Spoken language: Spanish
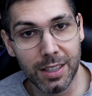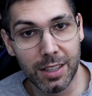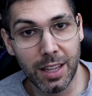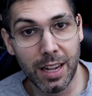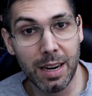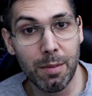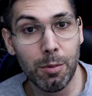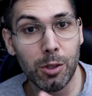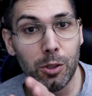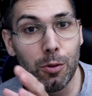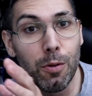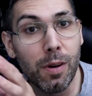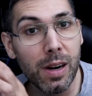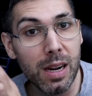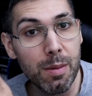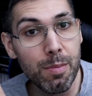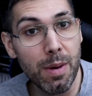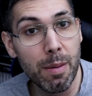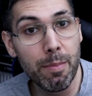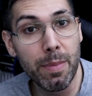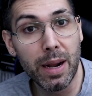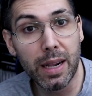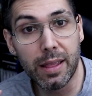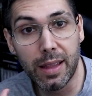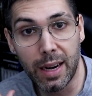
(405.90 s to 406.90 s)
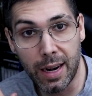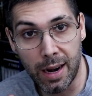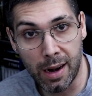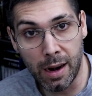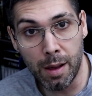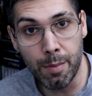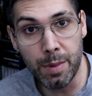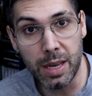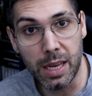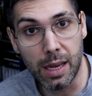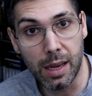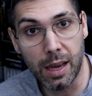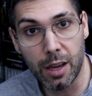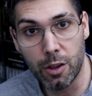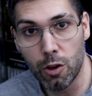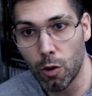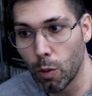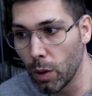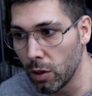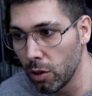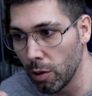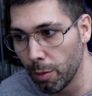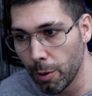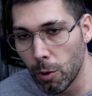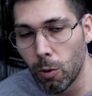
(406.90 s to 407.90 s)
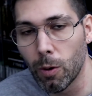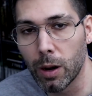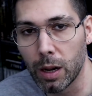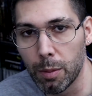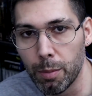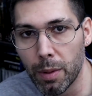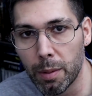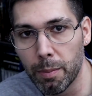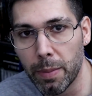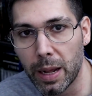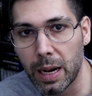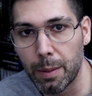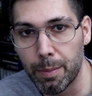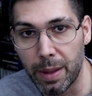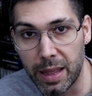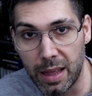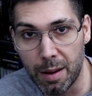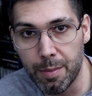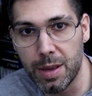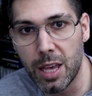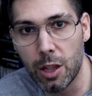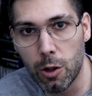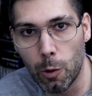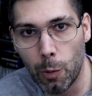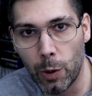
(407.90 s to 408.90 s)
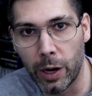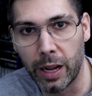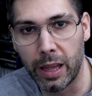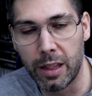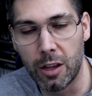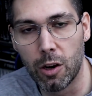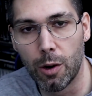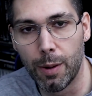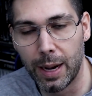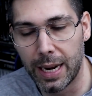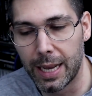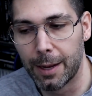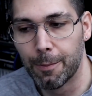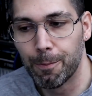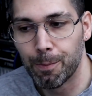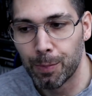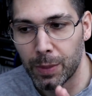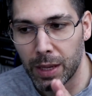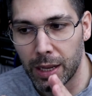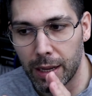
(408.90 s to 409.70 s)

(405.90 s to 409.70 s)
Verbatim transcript: Y tenemos un Remember de Nanami, que yo cuando veo un Remember me da miedo porque digo, vale,